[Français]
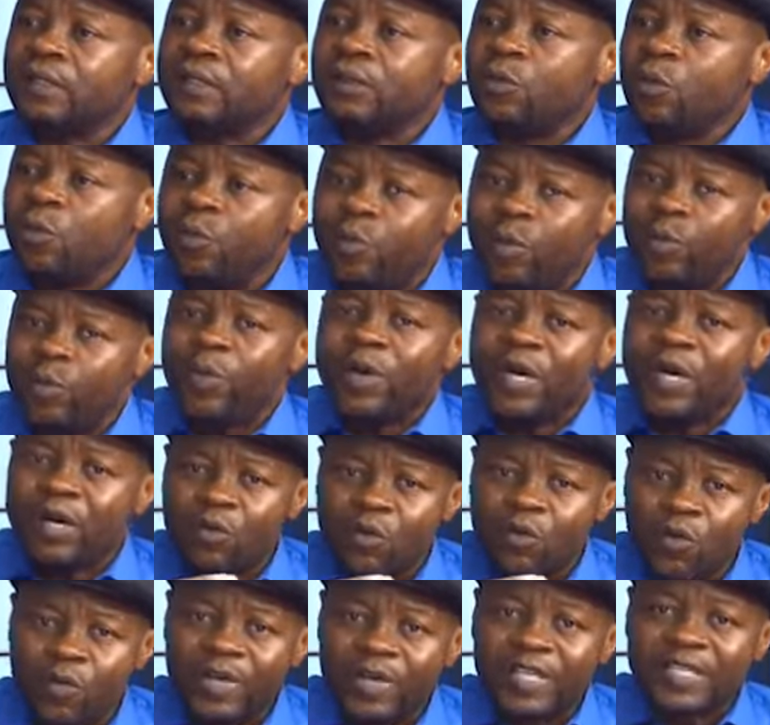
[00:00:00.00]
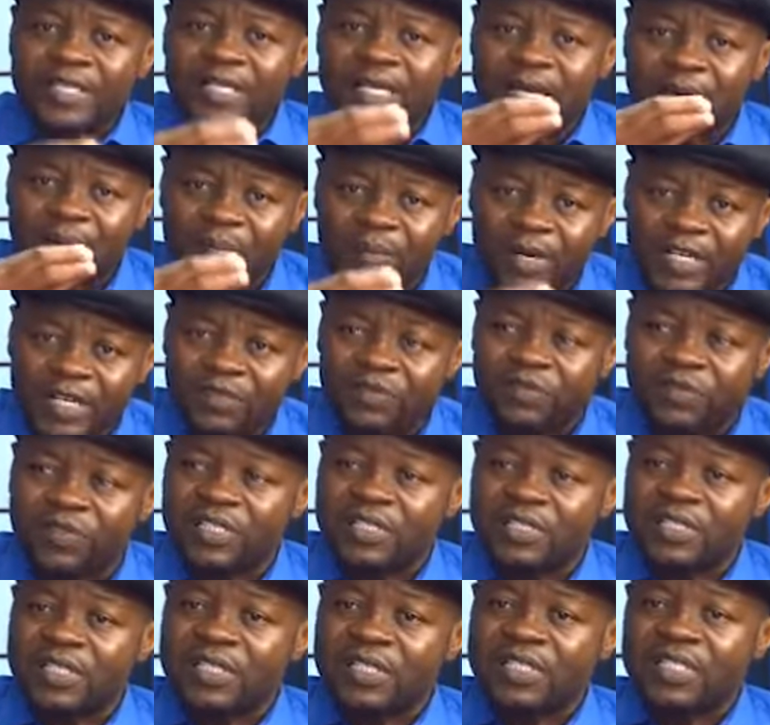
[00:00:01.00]
Le peuple a commencé à
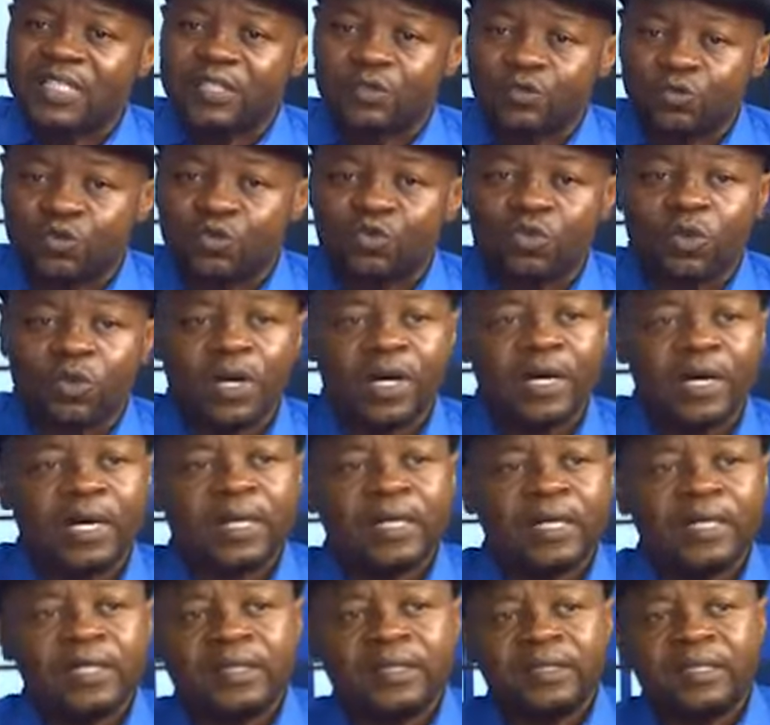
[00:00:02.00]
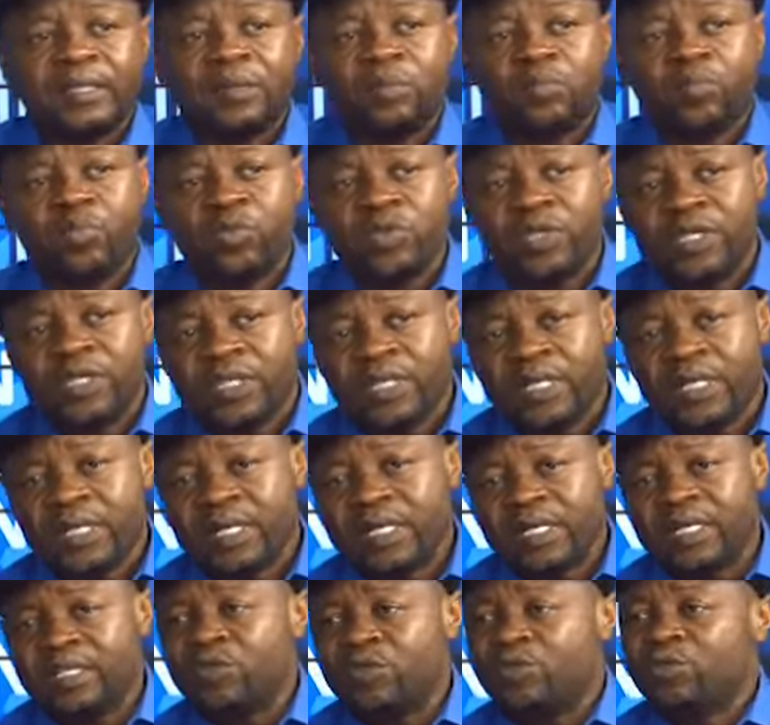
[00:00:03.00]
manifester cette joie depuis
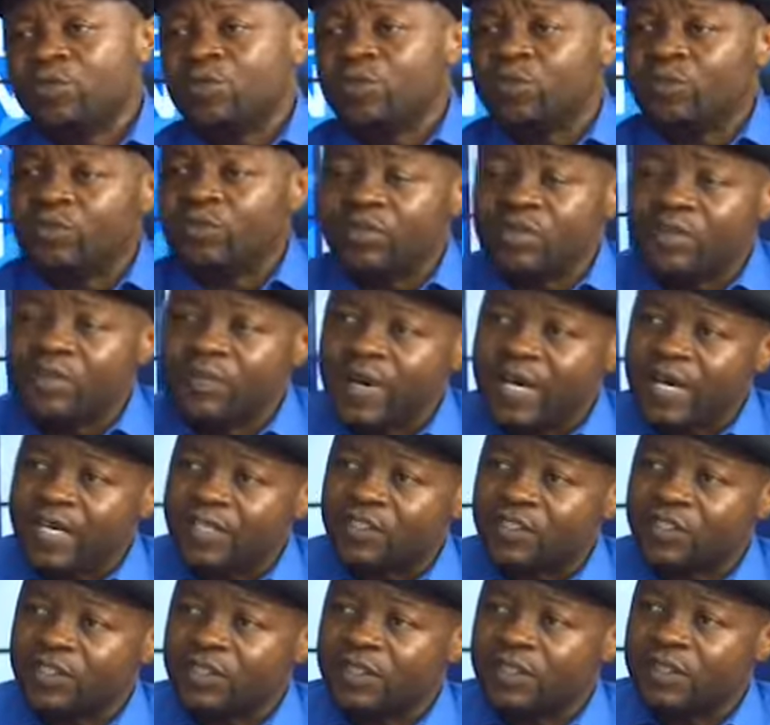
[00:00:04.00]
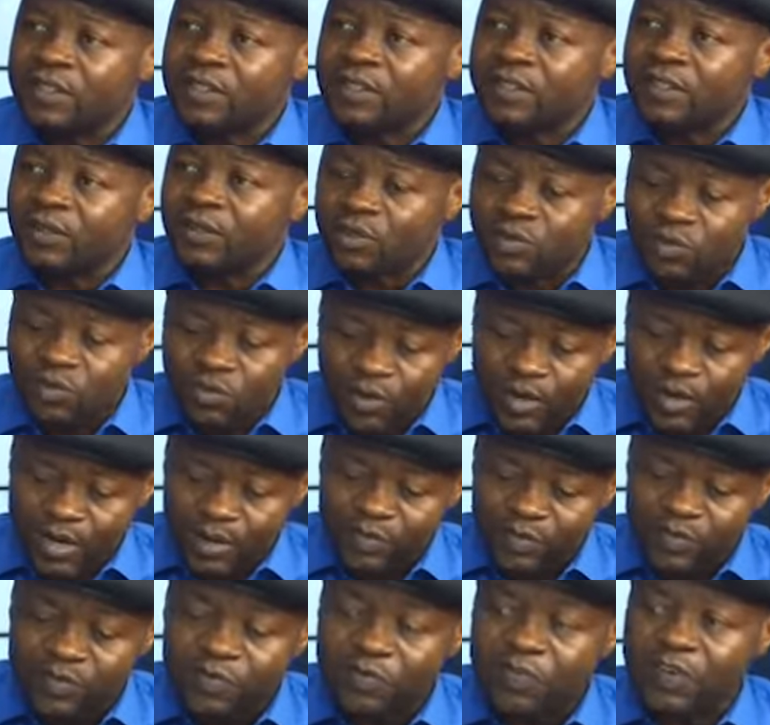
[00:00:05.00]
les discours du dimanche. Lorsqu'on a
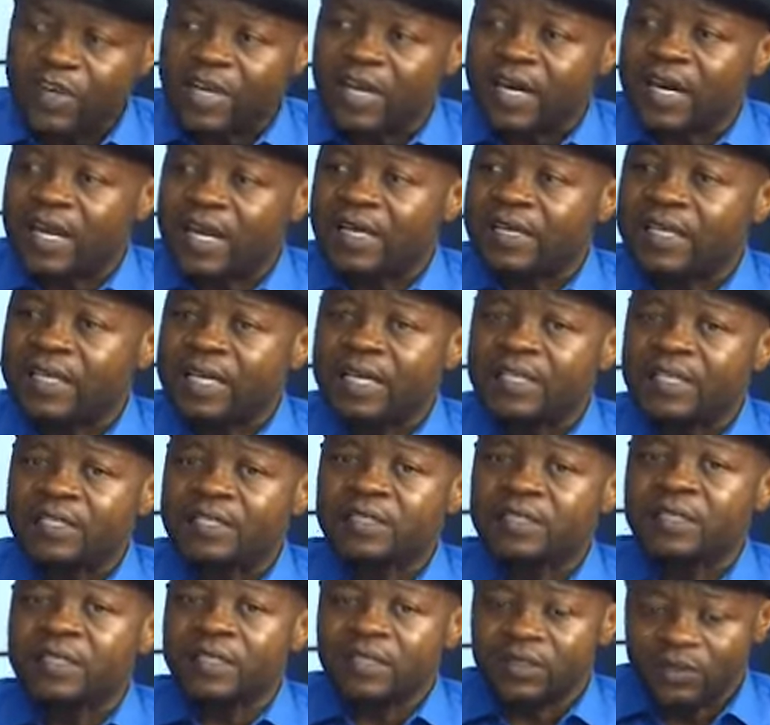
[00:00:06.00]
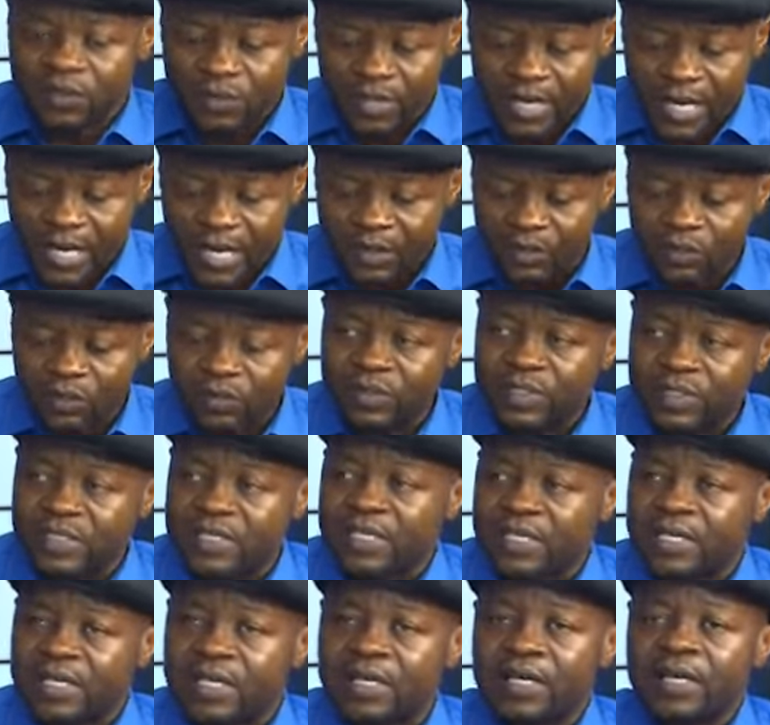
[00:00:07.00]
mis fin à l'alliance, on a
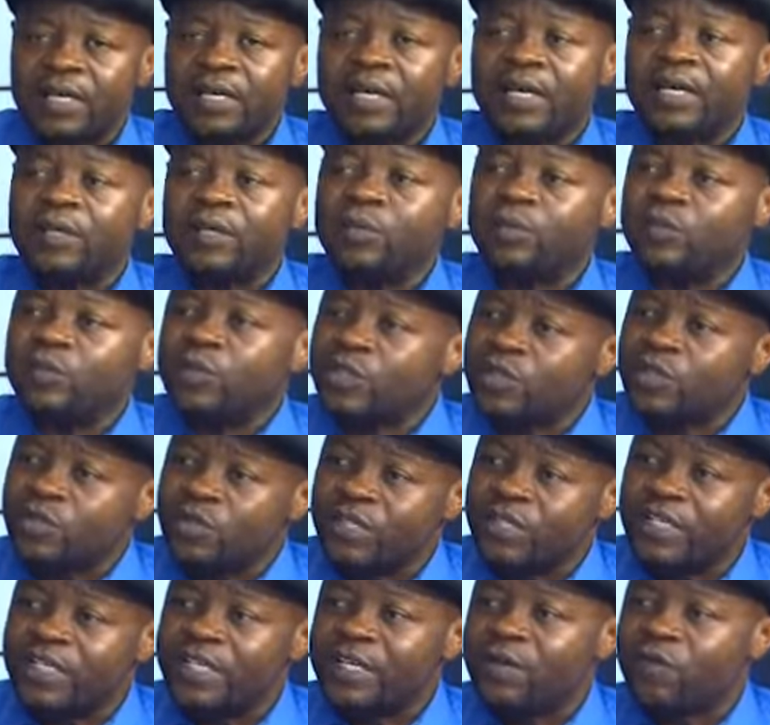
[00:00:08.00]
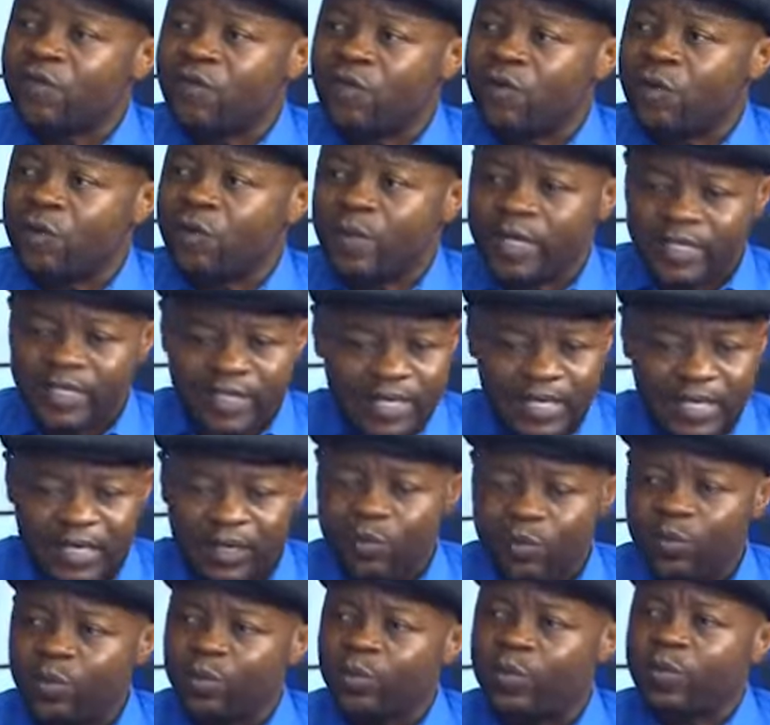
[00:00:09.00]
annoncé la nomination d'un informateur,
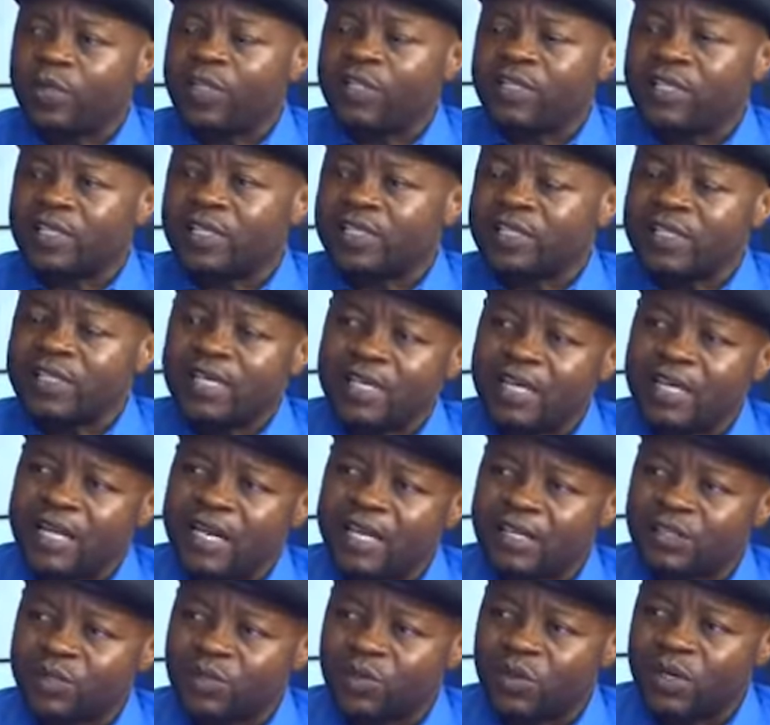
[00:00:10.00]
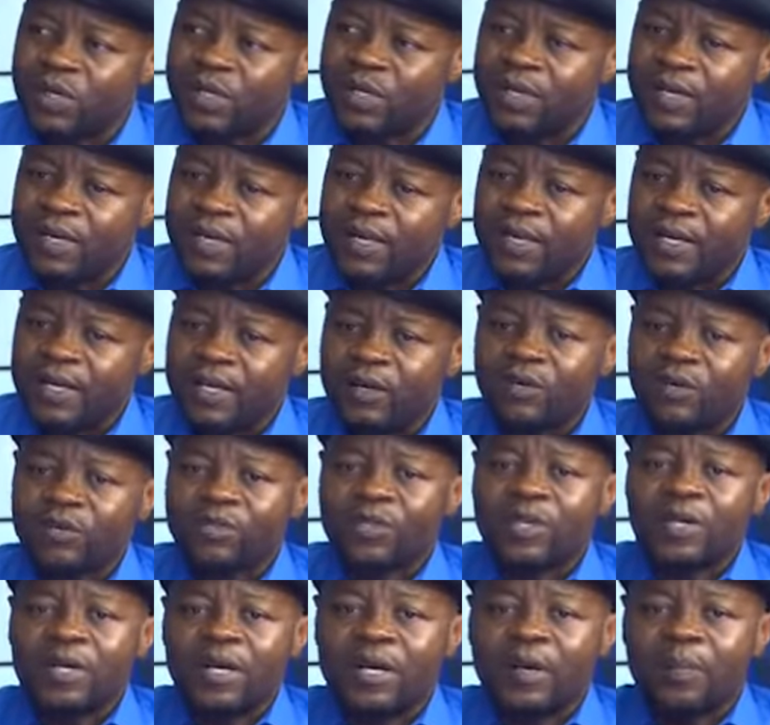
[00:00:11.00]
le peuple était déjà dans la joie. Et
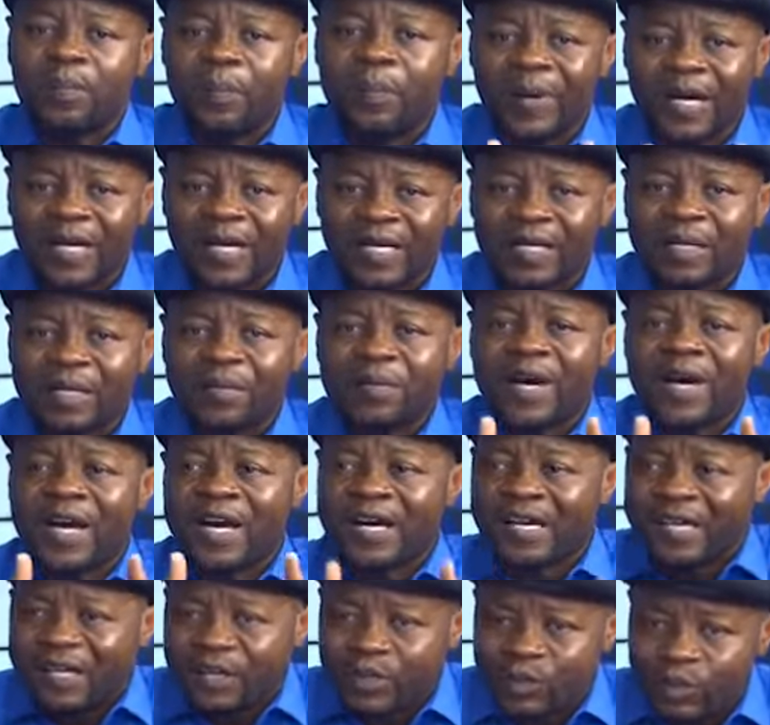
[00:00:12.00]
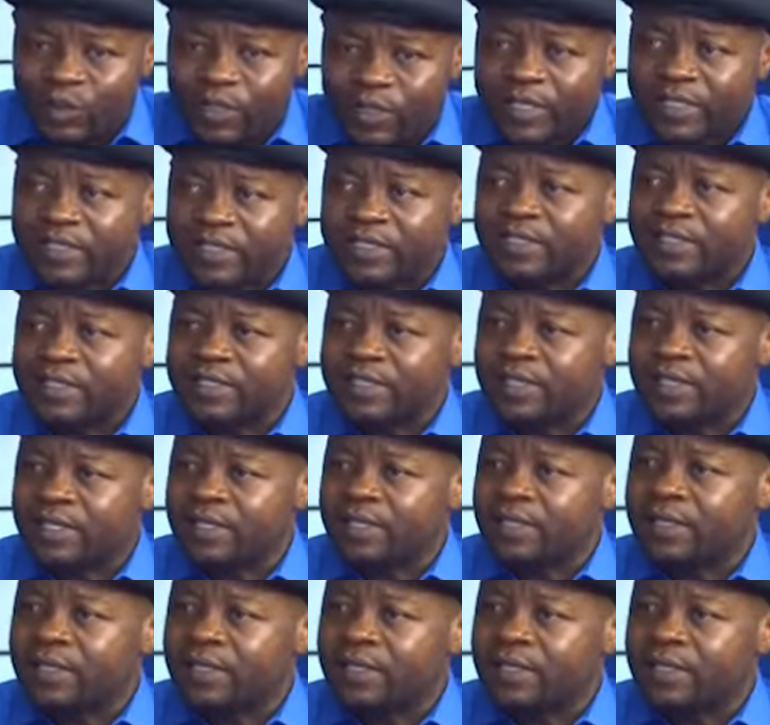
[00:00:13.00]
lorsque le Parlement a concrétisé